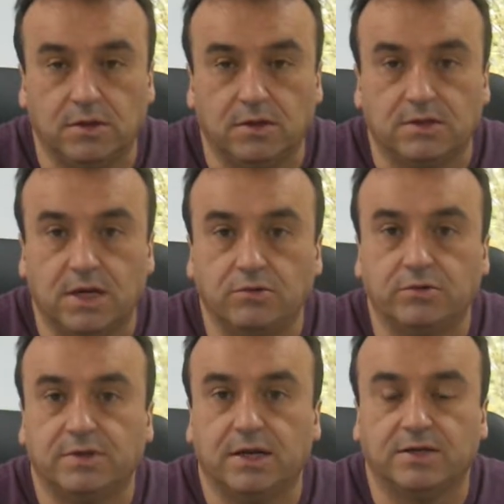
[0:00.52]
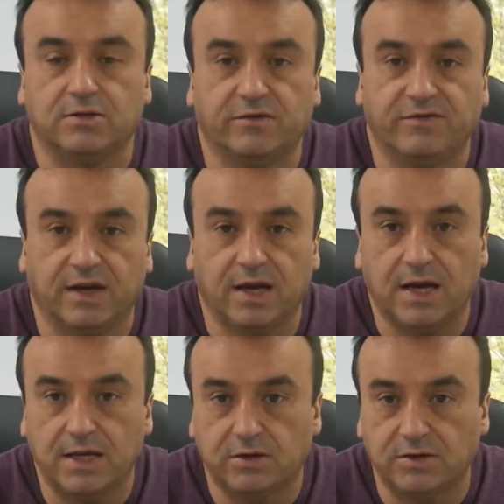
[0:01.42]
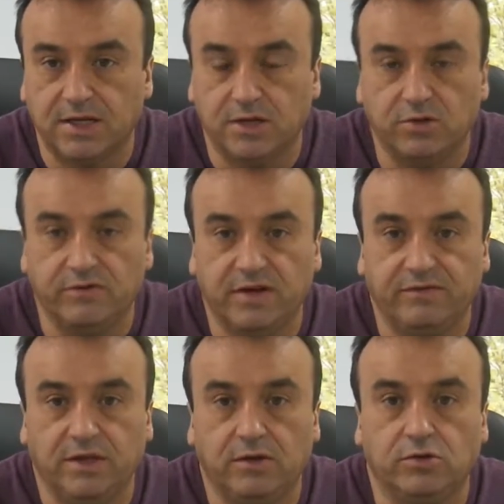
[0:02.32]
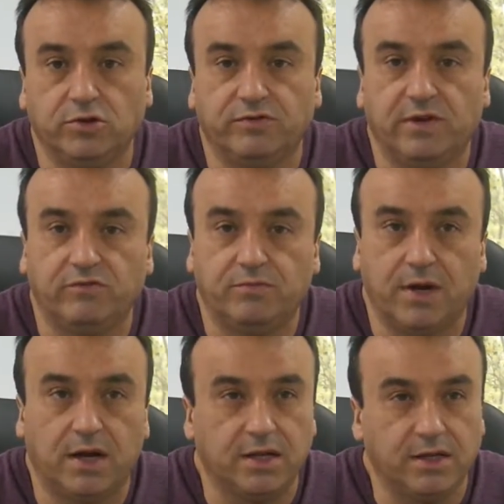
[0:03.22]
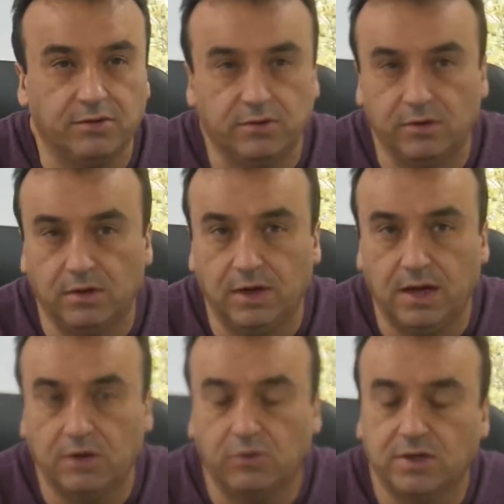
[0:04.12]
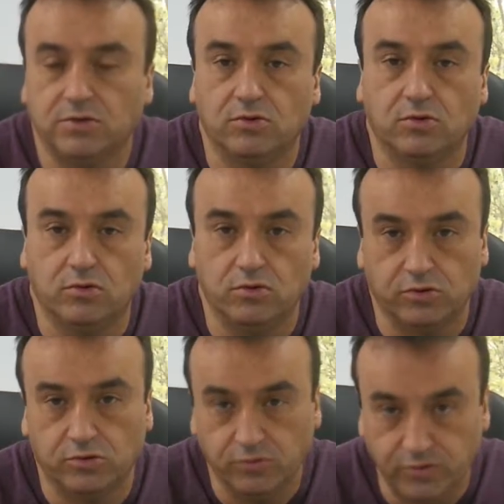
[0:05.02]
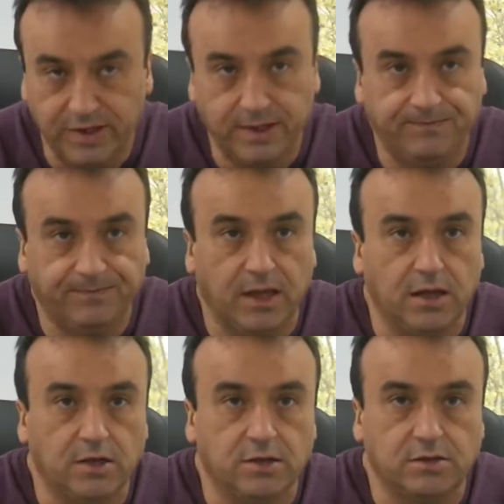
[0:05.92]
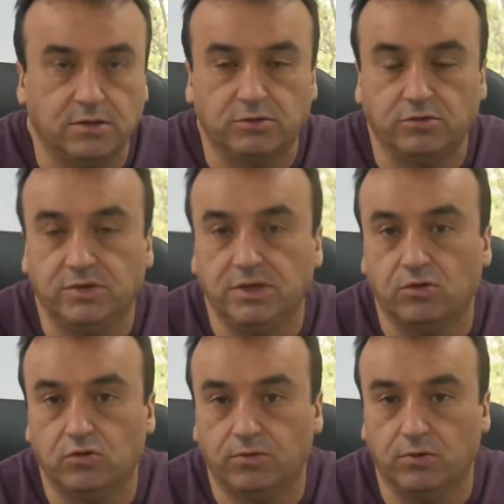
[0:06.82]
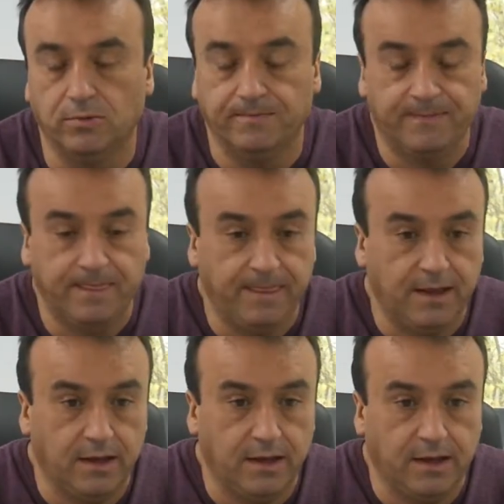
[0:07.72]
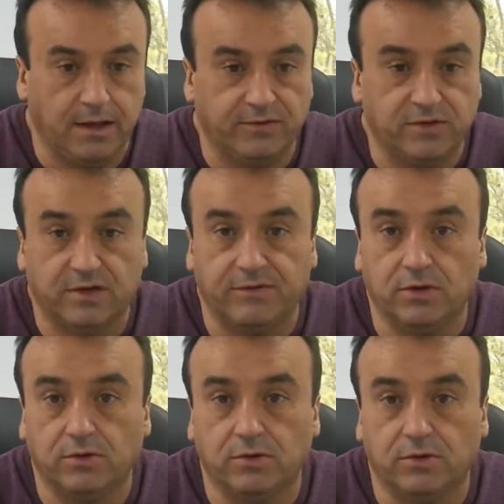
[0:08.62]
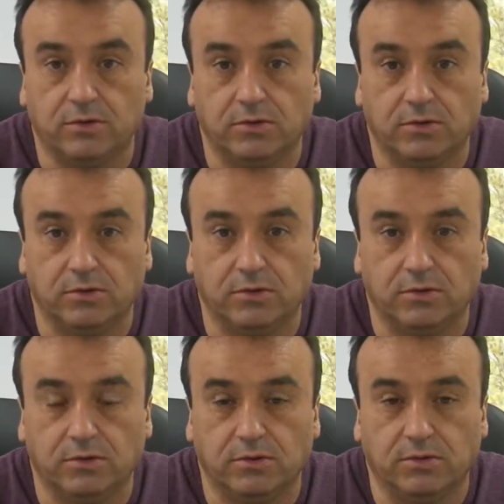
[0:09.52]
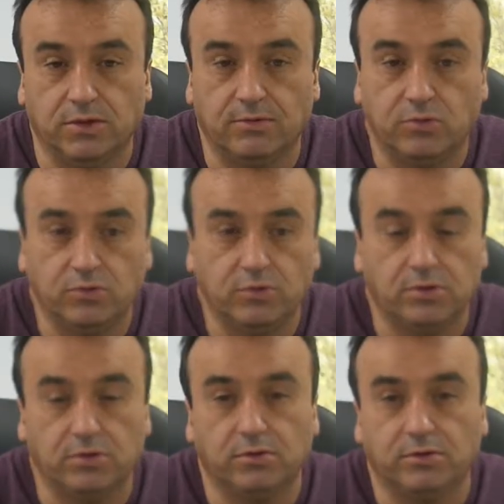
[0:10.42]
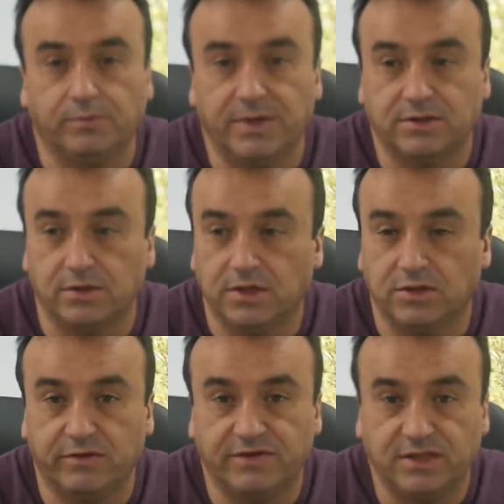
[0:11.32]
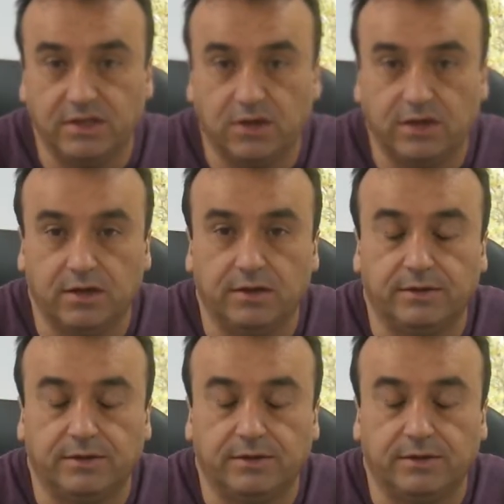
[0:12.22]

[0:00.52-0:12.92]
Salut, c'est Alexandre Ferreira et dans cette nouvelle vidéo, je voulais vous parler de l'allocation courte durée sans souci de copro. Il faut savoir que euh, y a beaucoup de personnes qui ont investi dans euh,